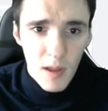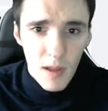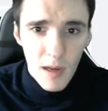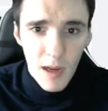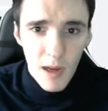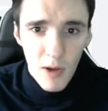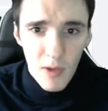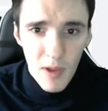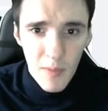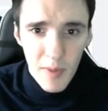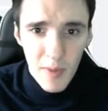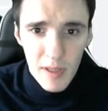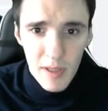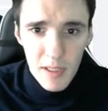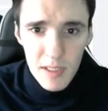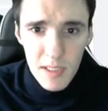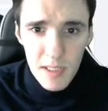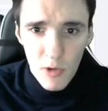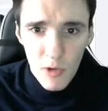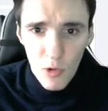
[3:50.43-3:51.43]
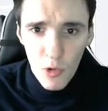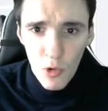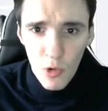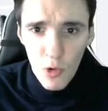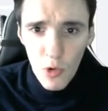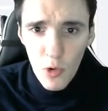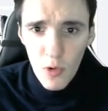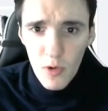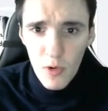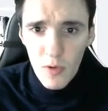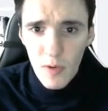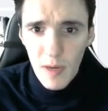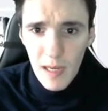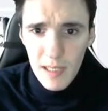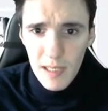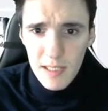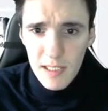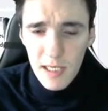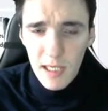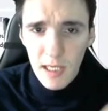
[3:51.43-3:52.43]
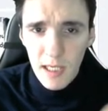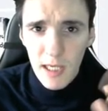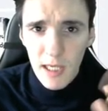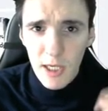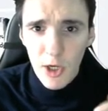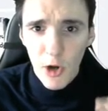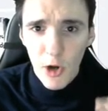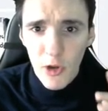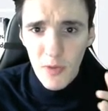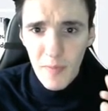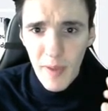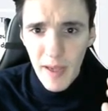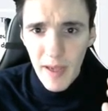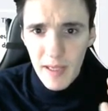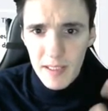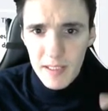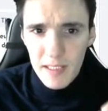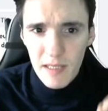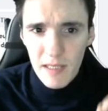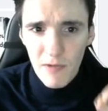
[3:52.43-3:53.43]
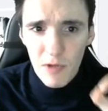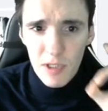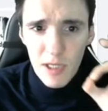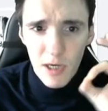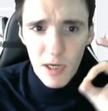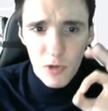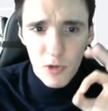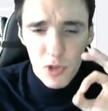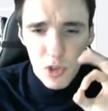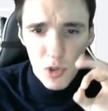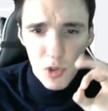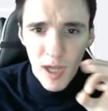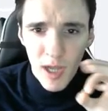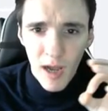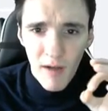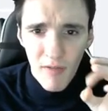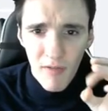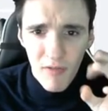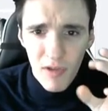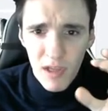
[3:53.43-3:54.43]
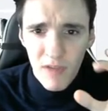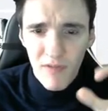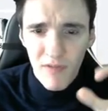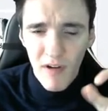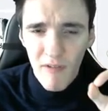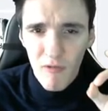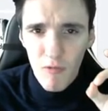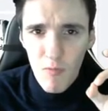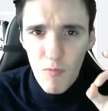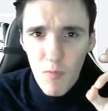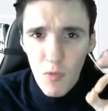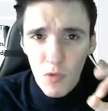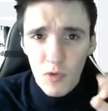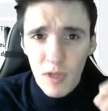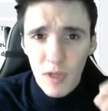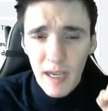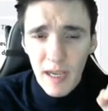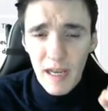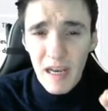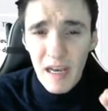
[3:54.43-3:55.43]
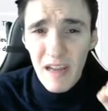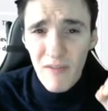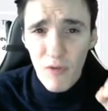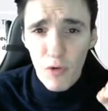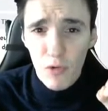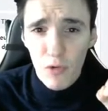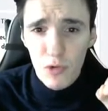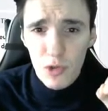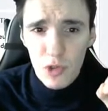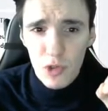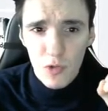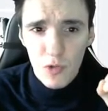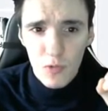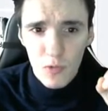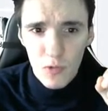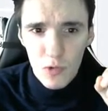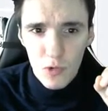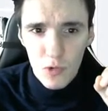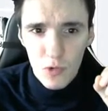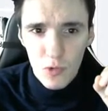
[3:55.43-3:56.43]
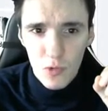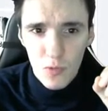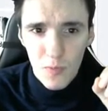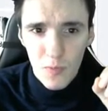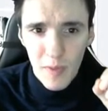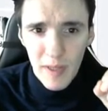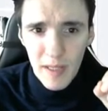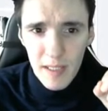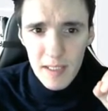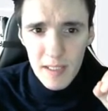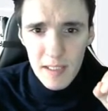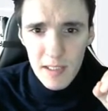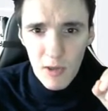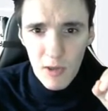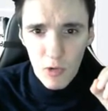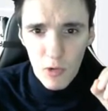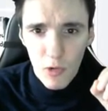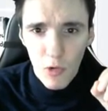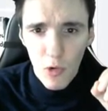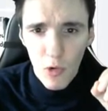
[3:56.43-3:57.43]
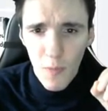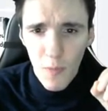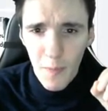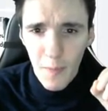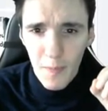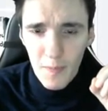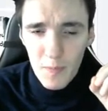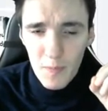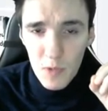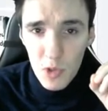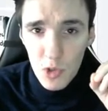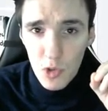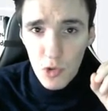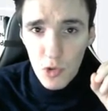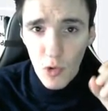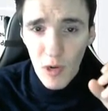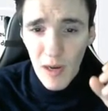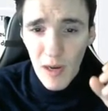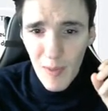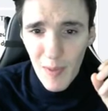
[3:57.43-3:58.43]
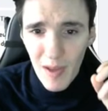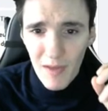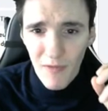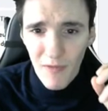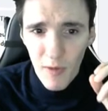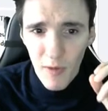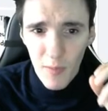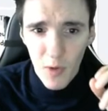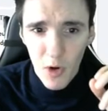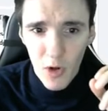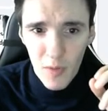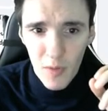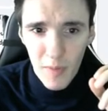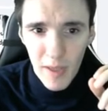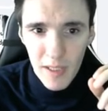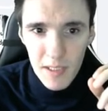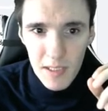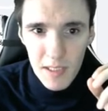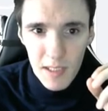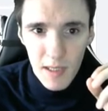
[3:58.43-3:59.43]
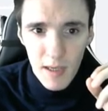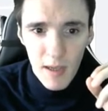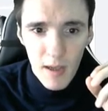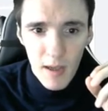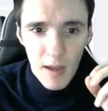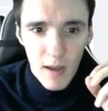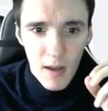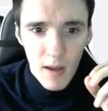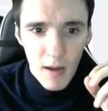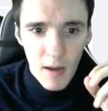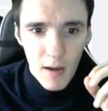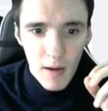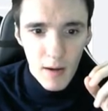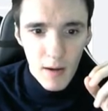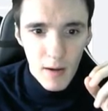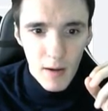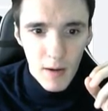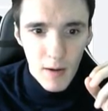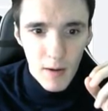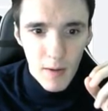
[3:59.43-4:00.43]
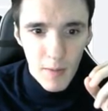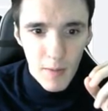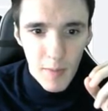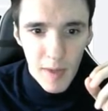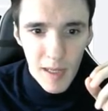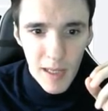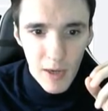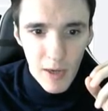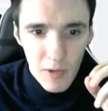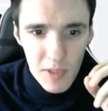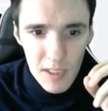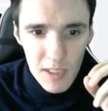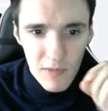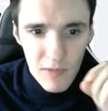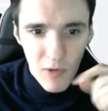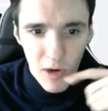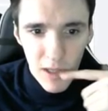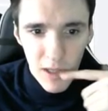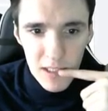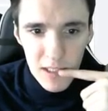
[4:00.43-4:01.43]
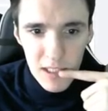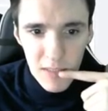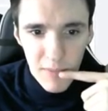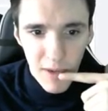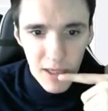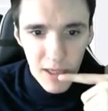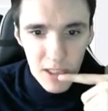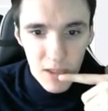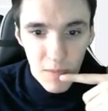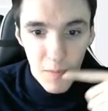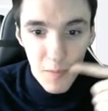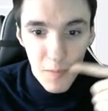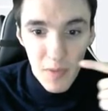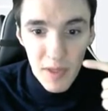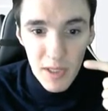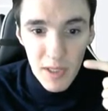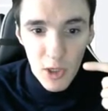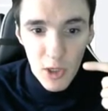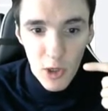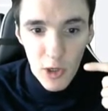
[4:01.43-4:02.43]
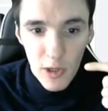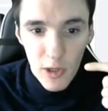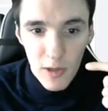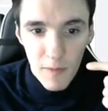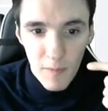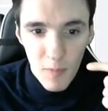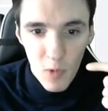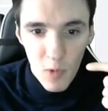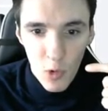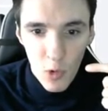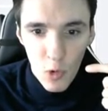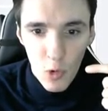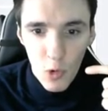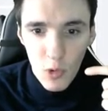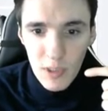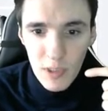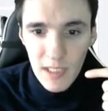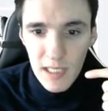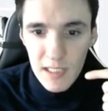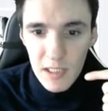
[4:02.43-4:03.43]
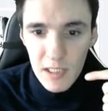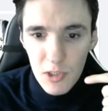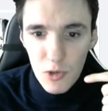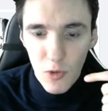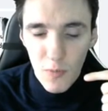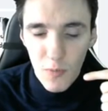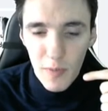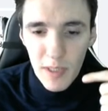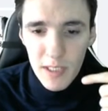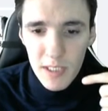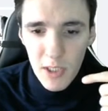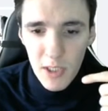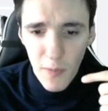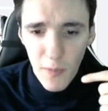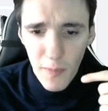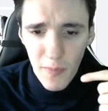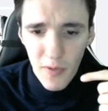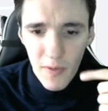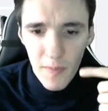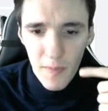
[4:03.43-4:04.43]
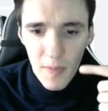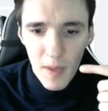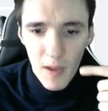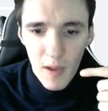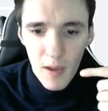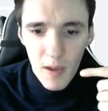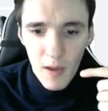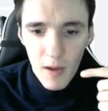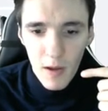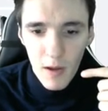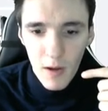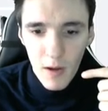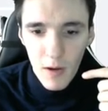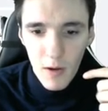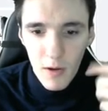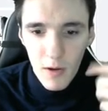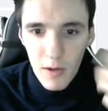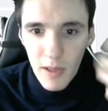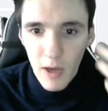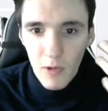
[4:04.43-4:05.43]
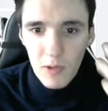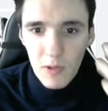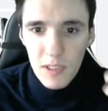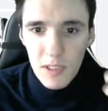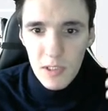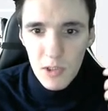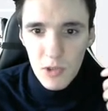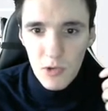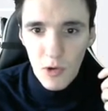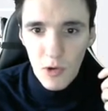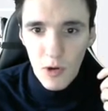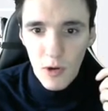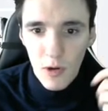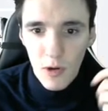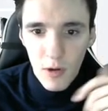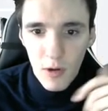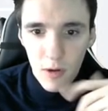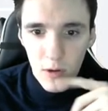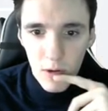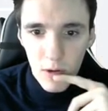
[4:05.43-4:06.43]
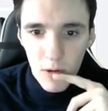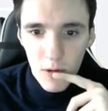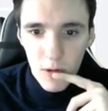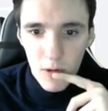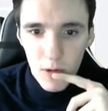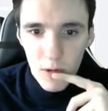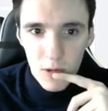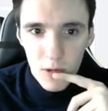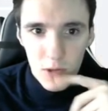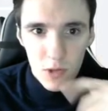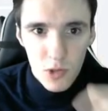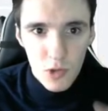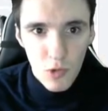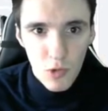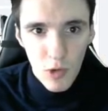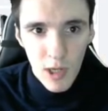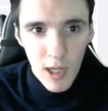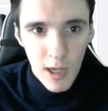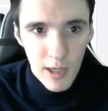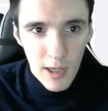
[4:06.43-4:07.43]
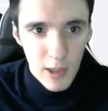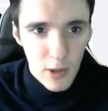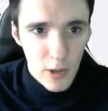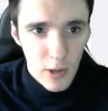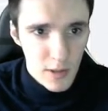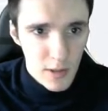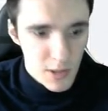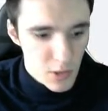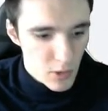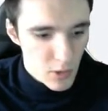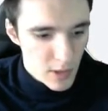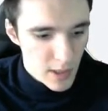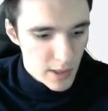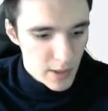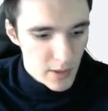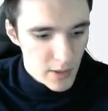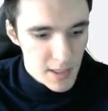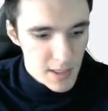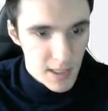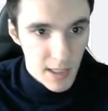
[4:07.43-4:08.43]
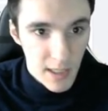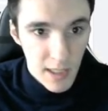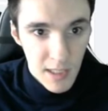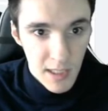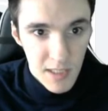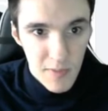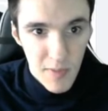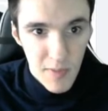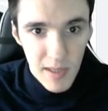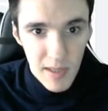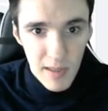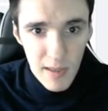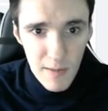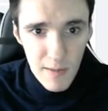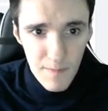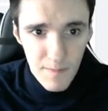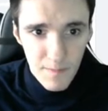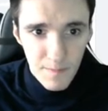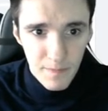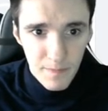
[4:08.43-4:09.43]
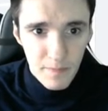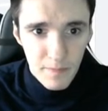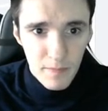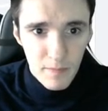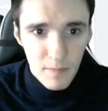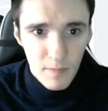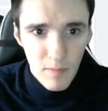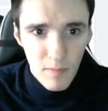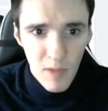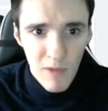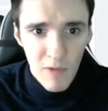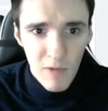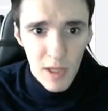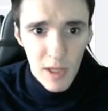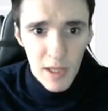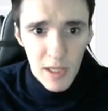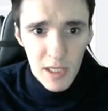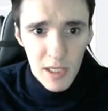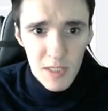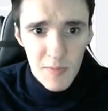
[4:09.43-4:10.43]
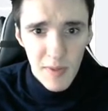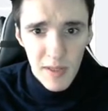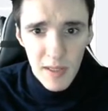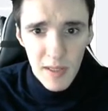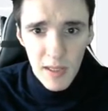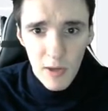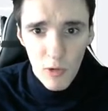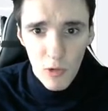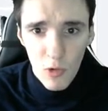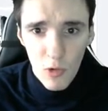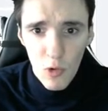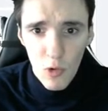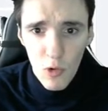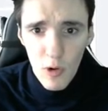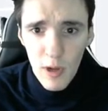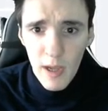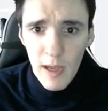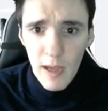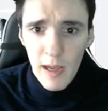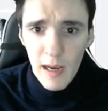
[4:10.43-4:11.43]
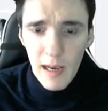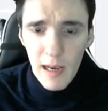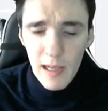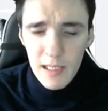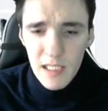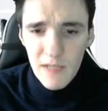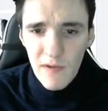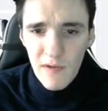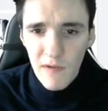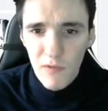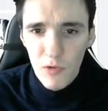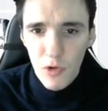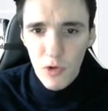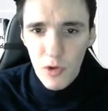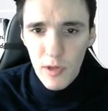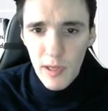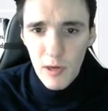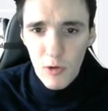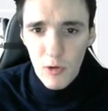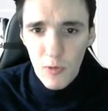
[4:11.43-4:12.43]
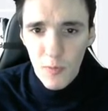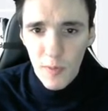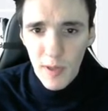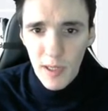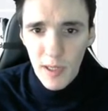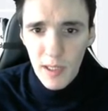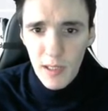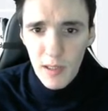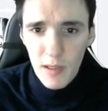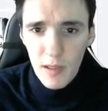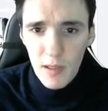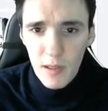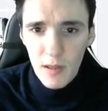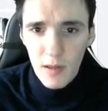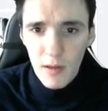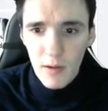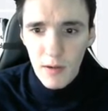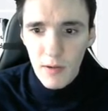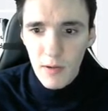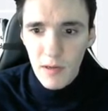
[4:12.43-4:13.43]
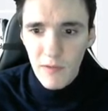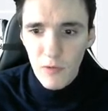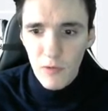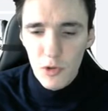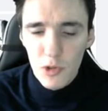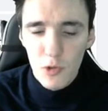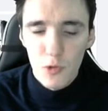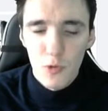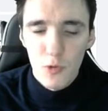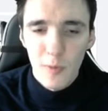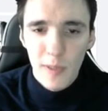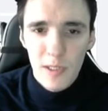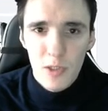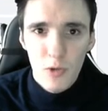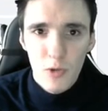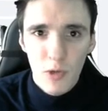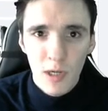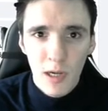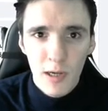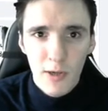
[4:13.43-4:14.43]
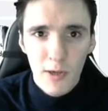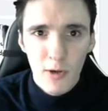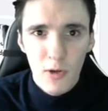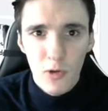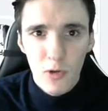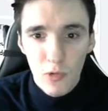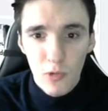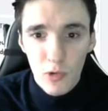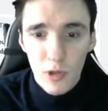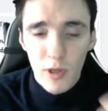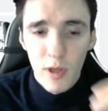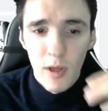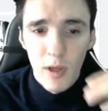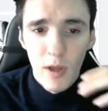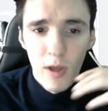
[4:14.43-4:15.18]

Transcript: Là, on a BTC Euro. Là, c'est écrit Coinbase. Ça veut dire que ce graphique va vous montrer l'évolution du BTC en Euro sur la plateforme Coinbase. Euh, mais il y a aussi, voilà, ici par exemple, Bitcoin, Euro, ça sur Bitstamp. Euh, il y a aussi sur, euh, sur Kraken. Sur Kraken, c'est XBT. Vous voyez, XBT Euro. Là, ça va vous donner le prix, l'évolution du prix sur Kraken. Donc,